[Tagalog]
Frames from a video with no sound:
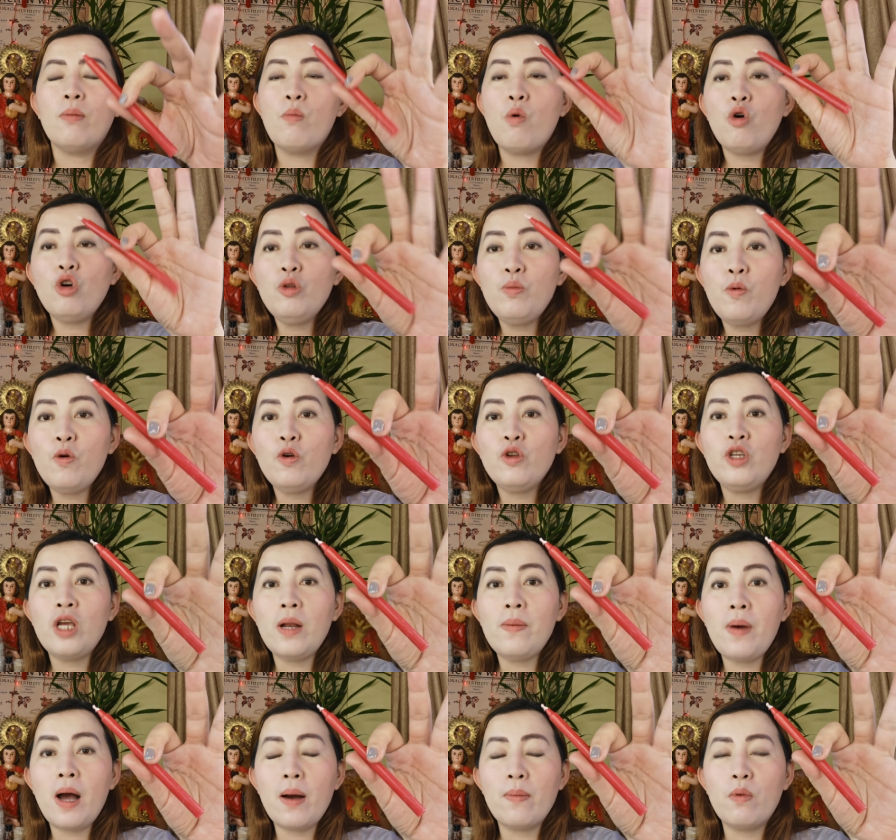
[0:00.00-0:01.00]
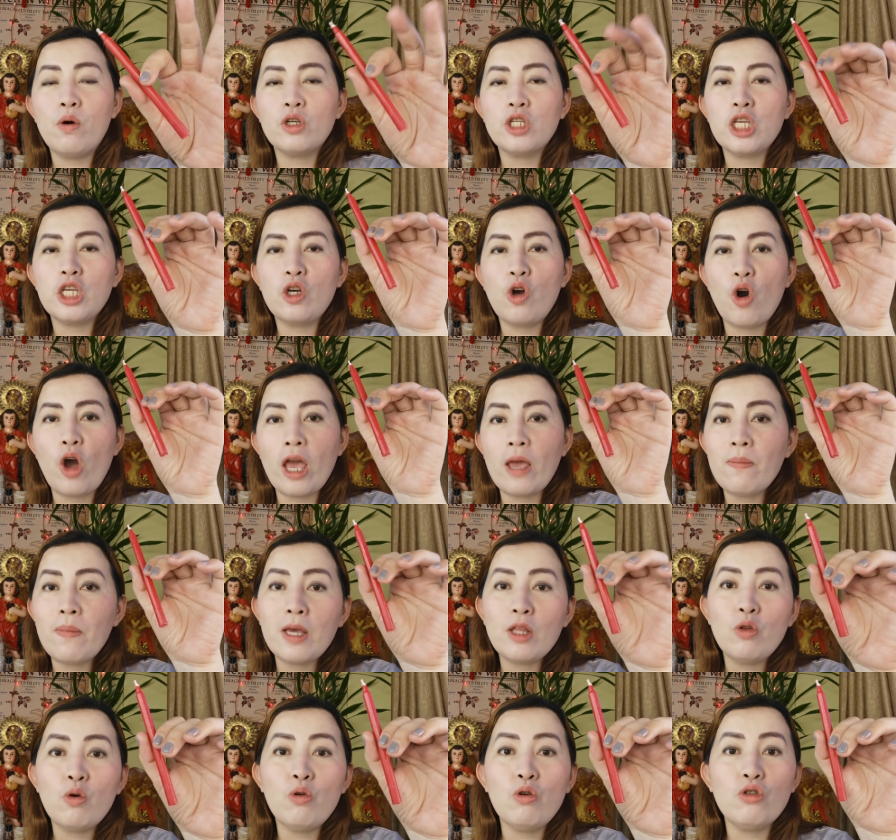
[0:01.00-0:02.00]
Bukod po diyan mga bossing ko, eh,
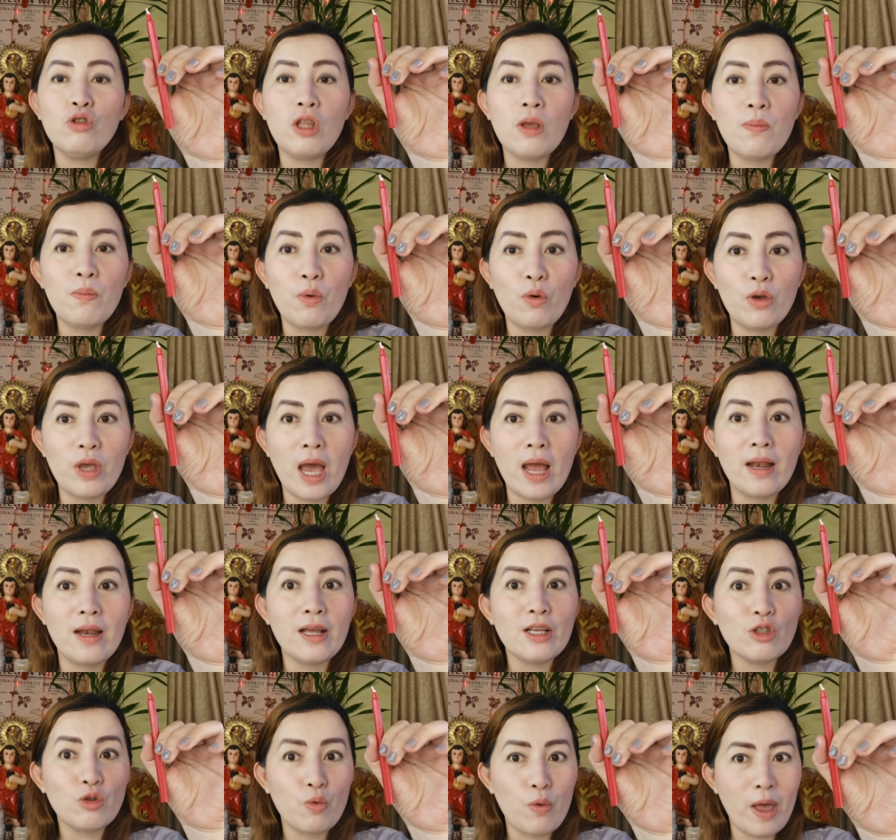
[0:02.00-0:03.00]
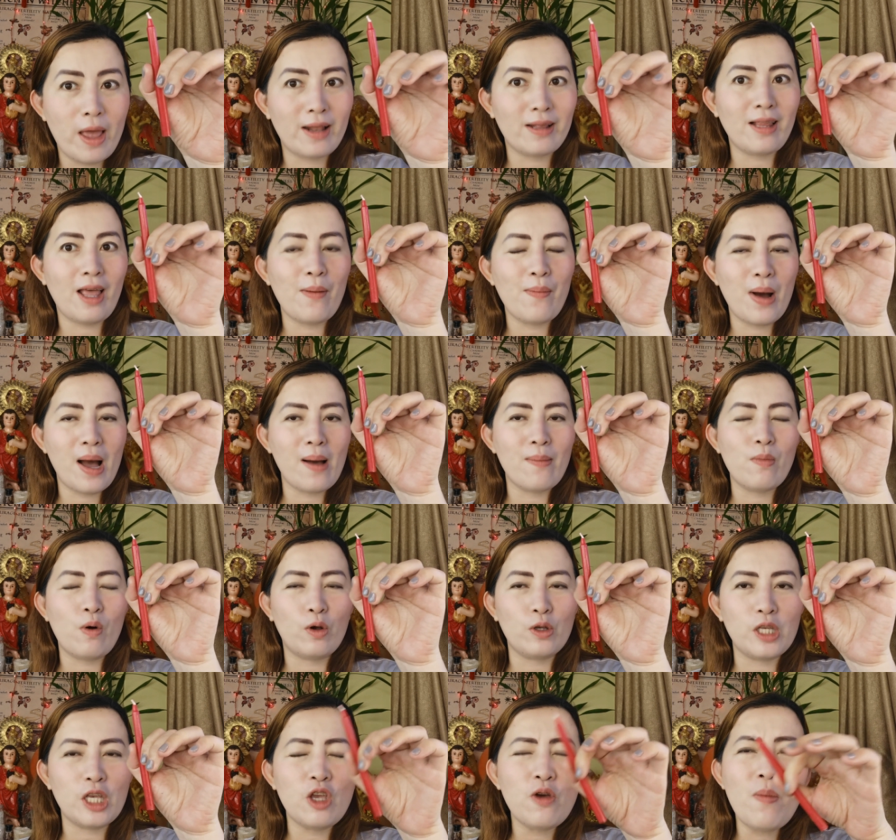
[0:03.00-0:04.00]
may dulot din po yan na swerte mga
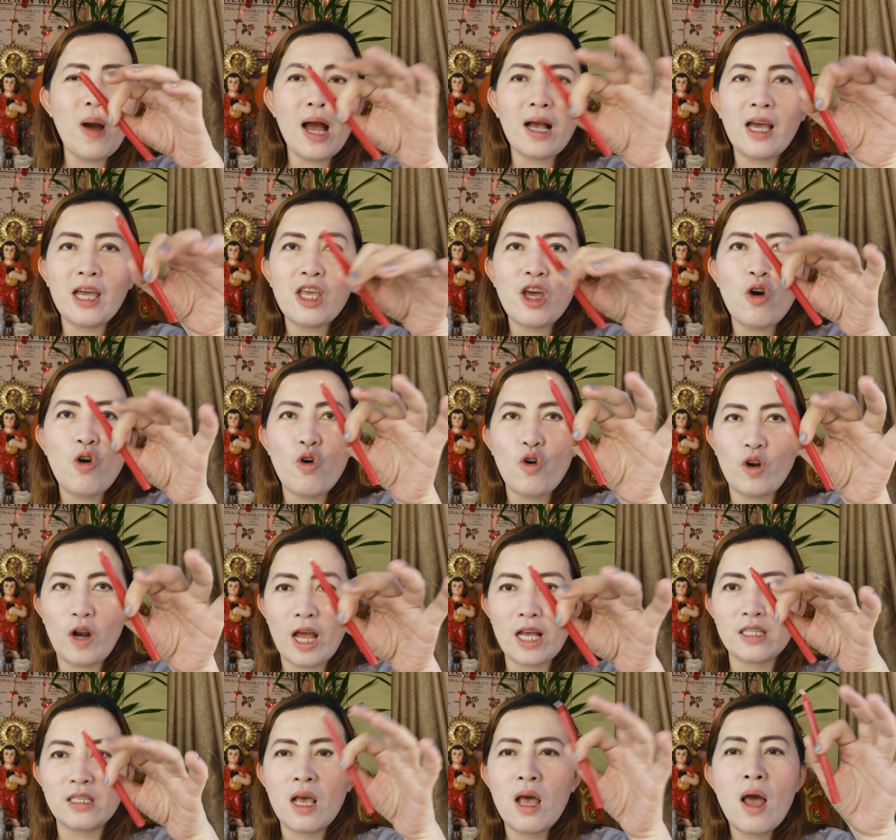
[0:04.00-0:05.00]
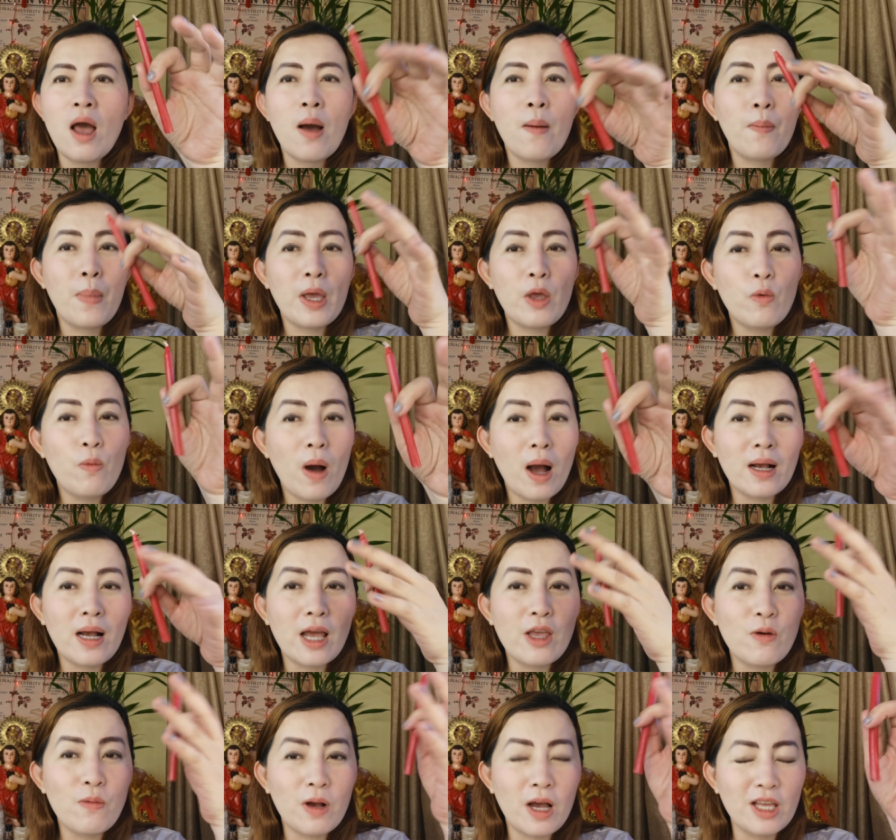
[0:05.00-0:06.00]
bossing. Yung mga ganyang oras,
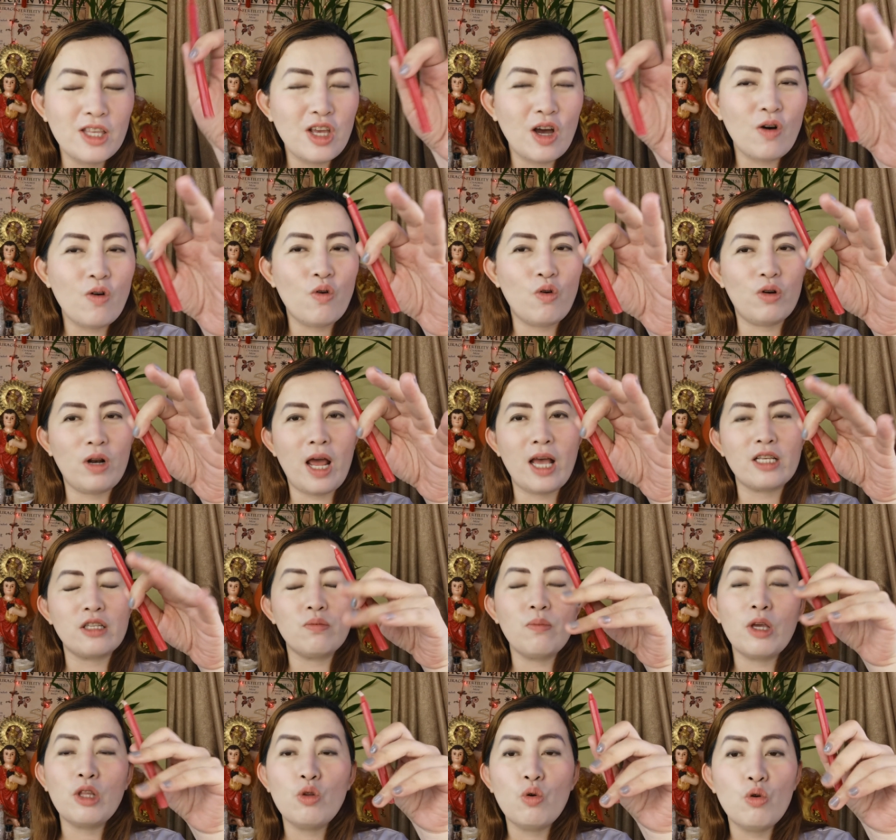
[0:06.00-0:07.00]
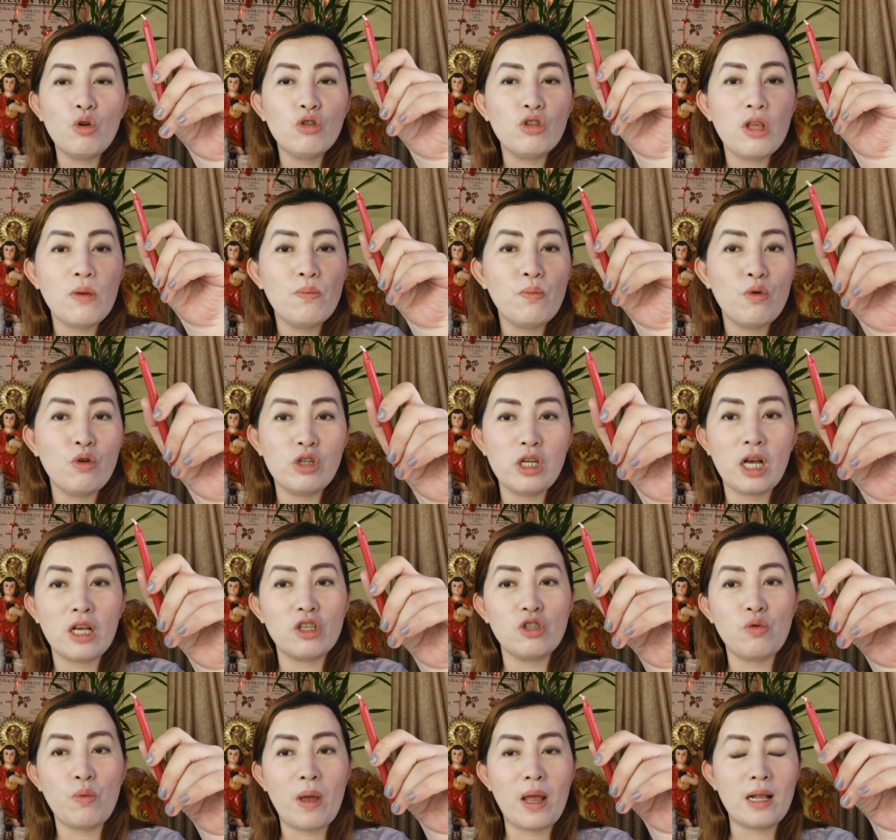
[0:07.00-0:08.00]
mahiwaga yung ganyang oras, may dulot din po
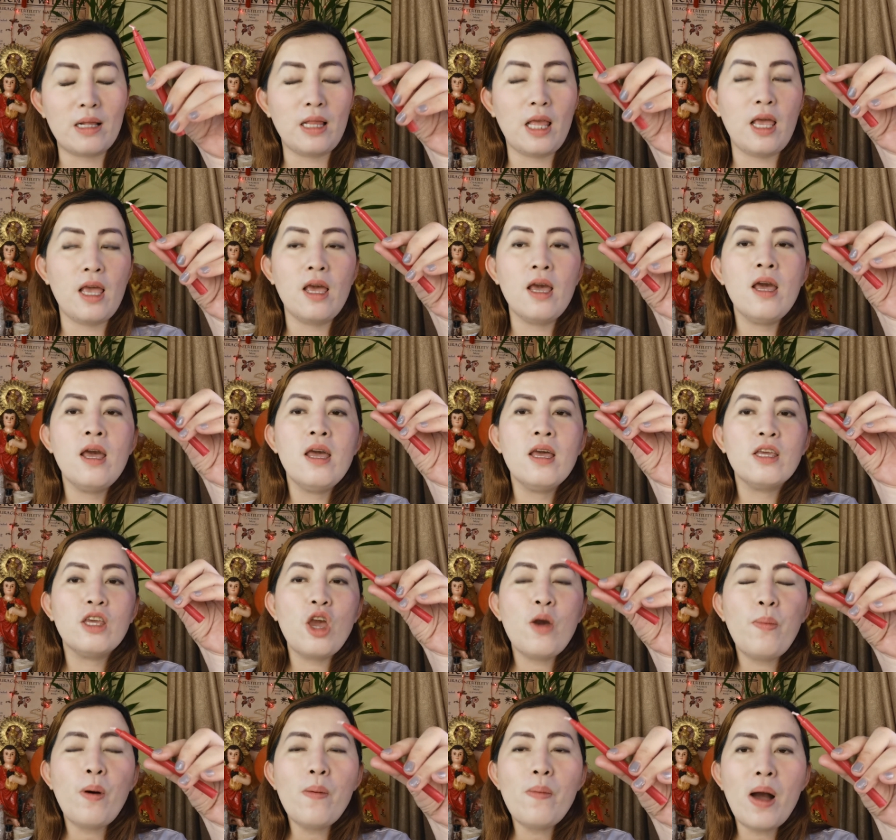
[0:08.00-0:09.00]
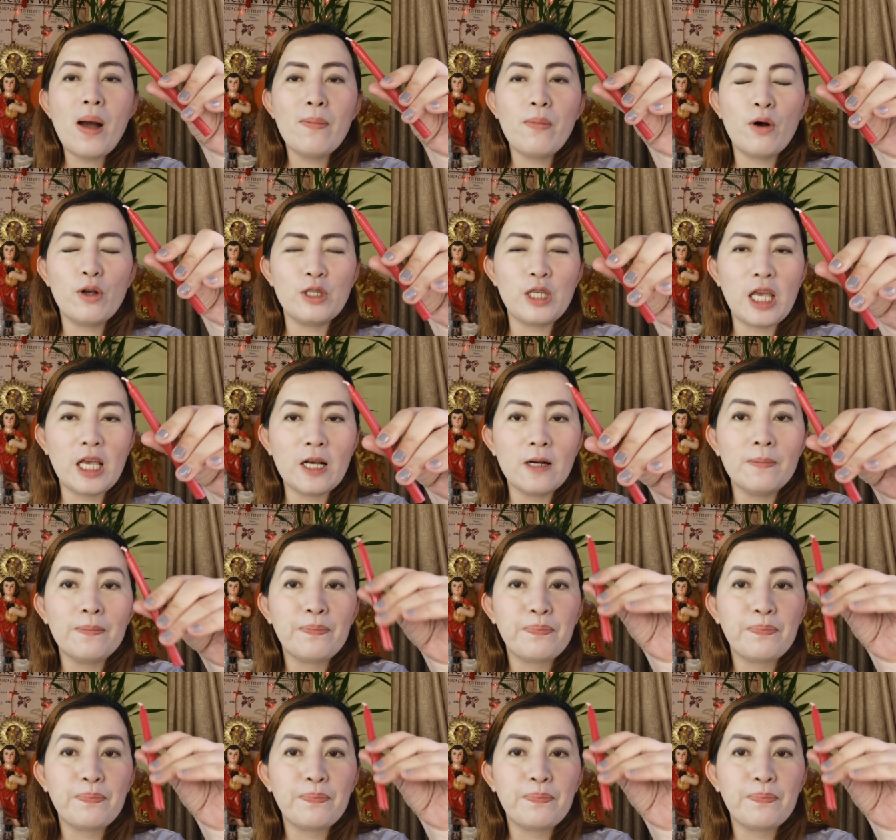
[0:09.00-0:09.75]
siyang swerte. Ngayon po mga bossing,